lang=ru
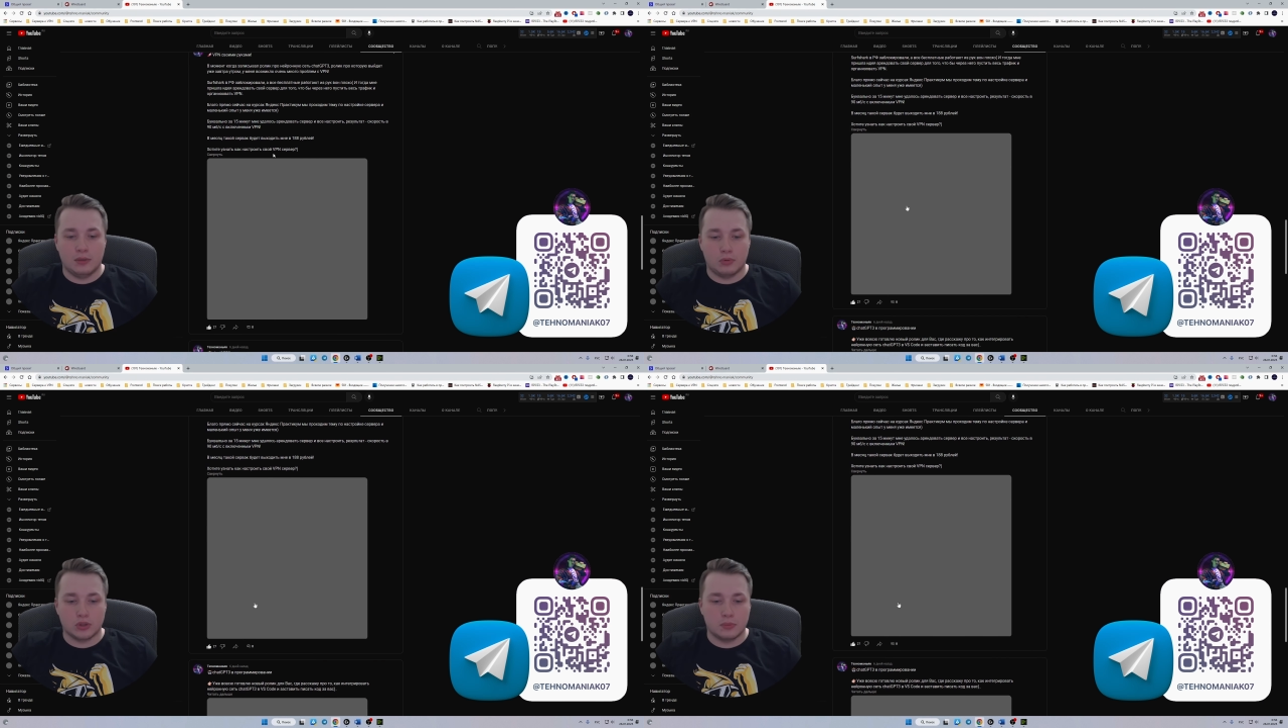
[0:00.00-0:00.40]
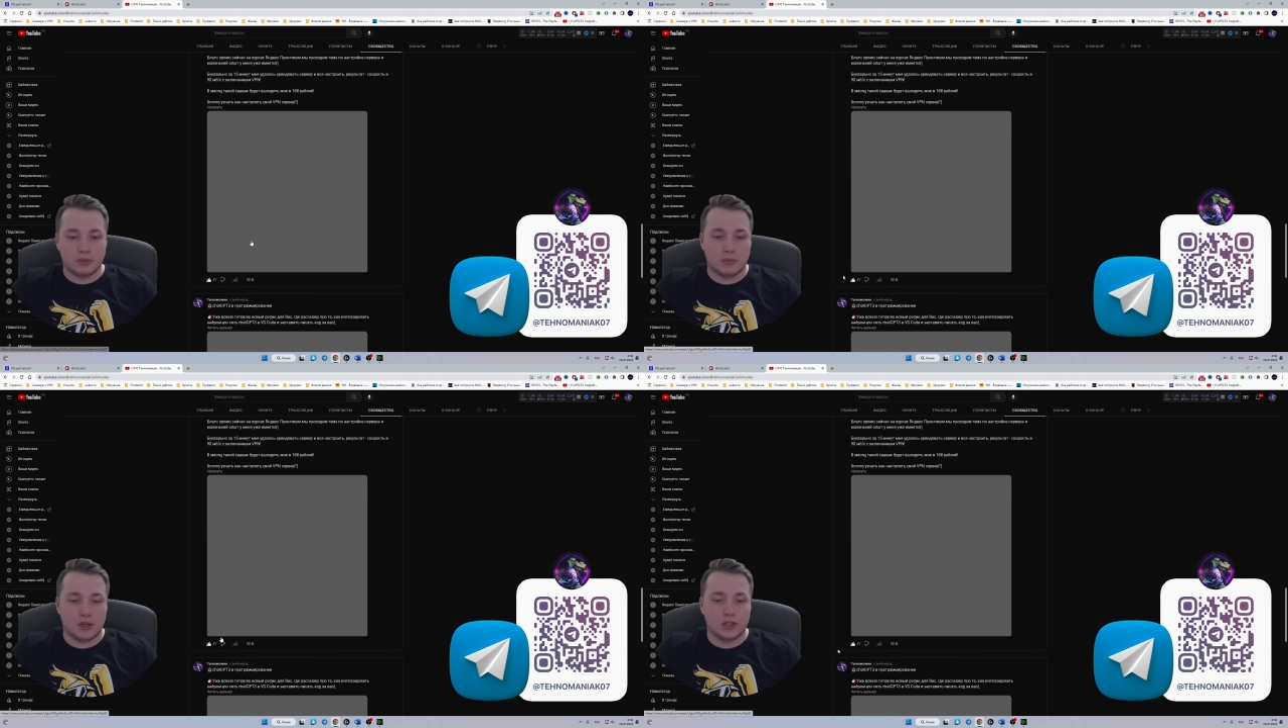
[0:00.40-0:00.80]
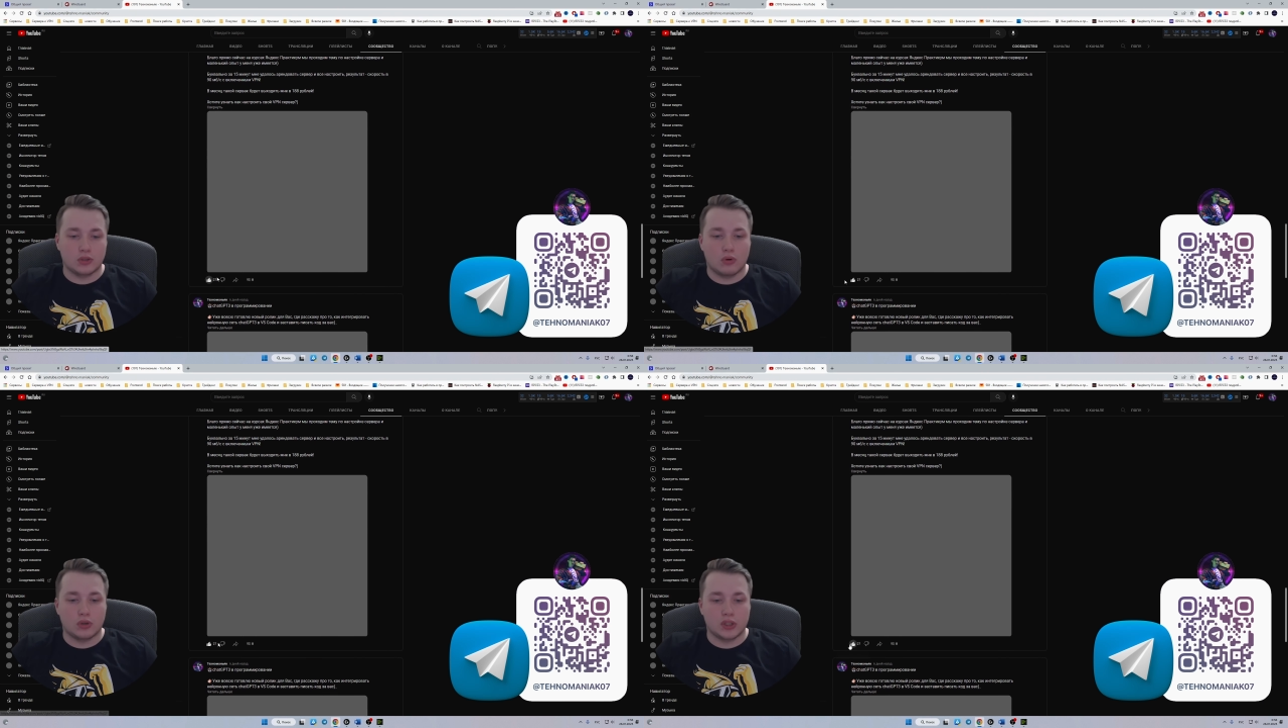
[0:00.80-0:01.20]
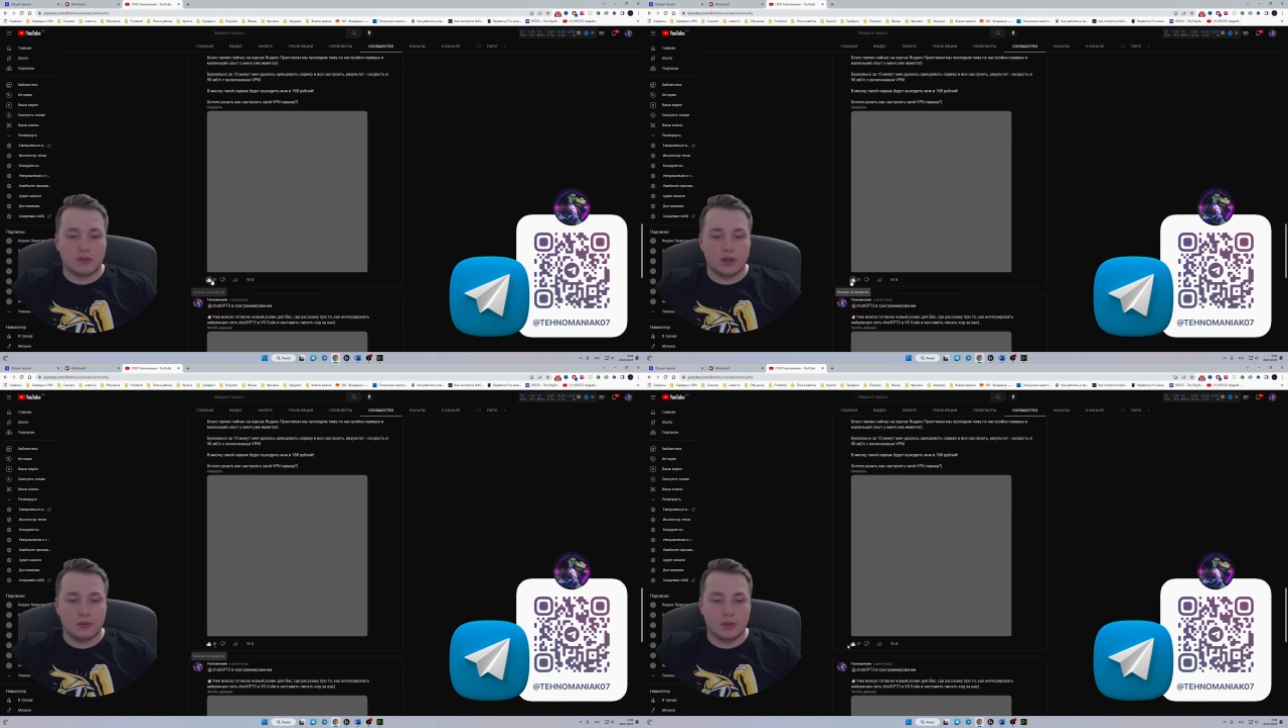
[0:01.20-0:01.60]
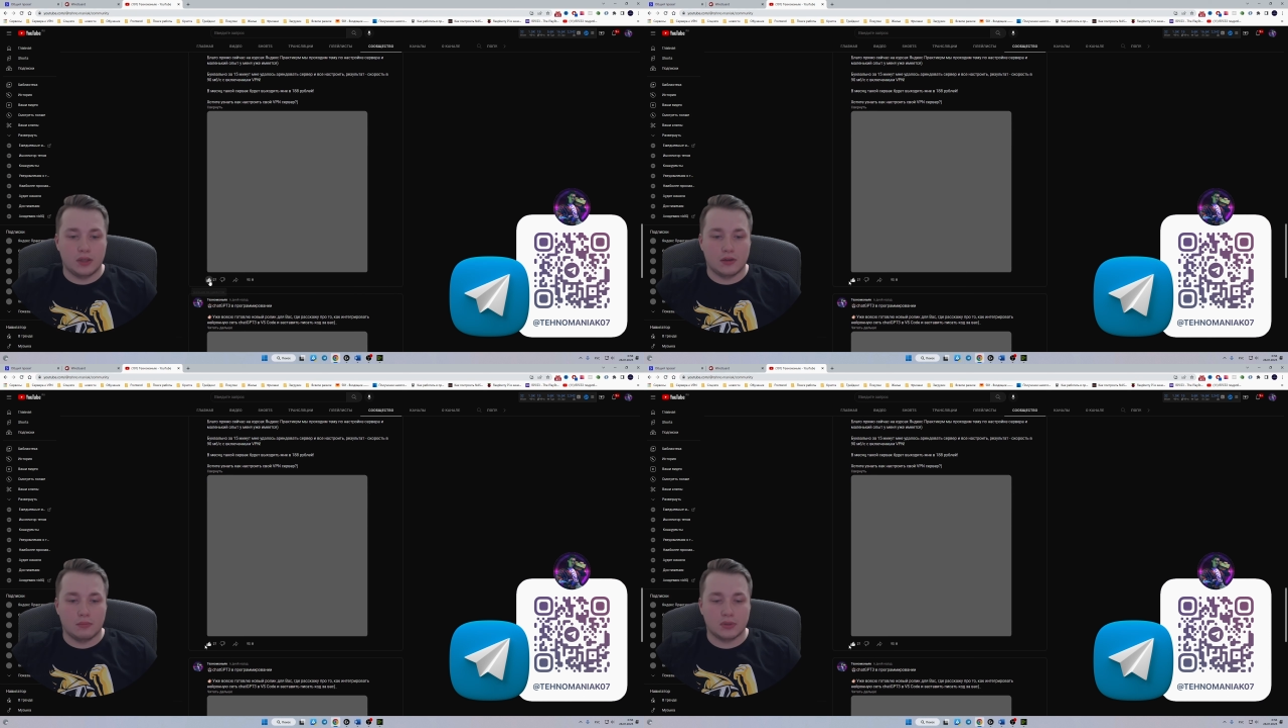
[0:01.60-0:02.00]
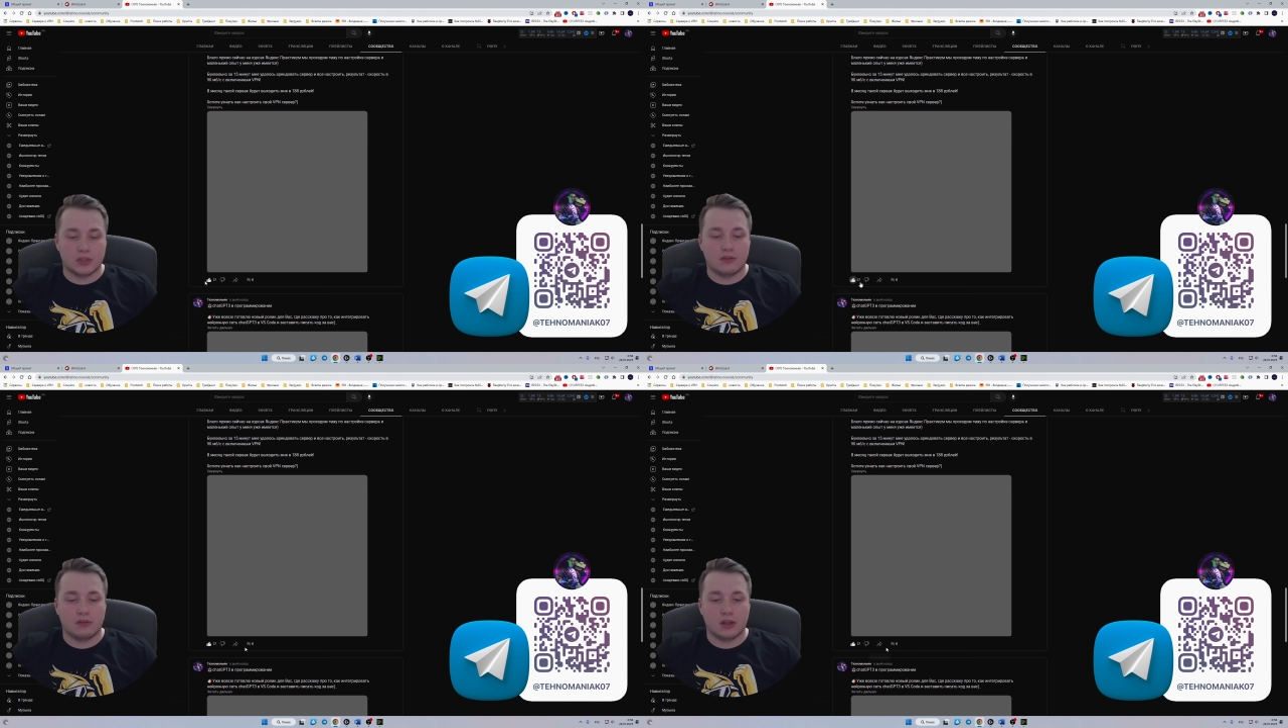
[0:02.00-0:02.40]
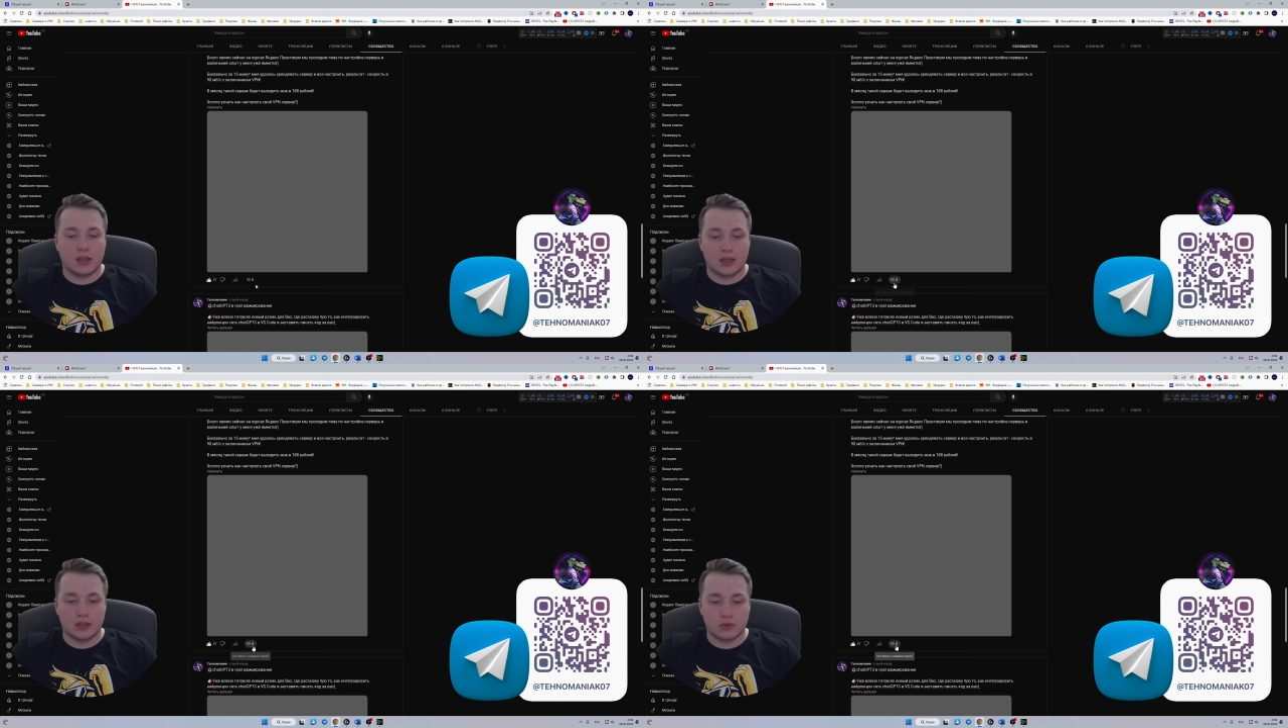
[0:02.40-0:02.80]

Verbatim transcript: И просто посмотрите, сколько человек мне поставило лайк,